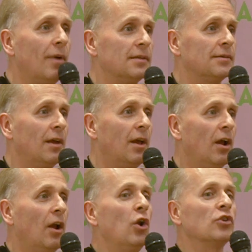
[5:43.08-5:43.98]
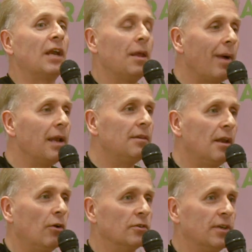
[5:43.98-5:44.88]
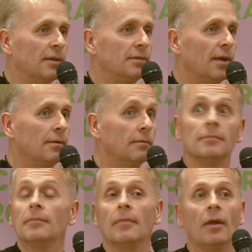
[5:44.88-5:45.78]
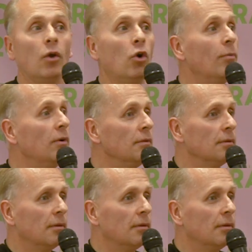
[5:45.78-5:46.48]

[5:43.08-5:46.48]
más. Los animales tienen conciencia. ¿Cómo?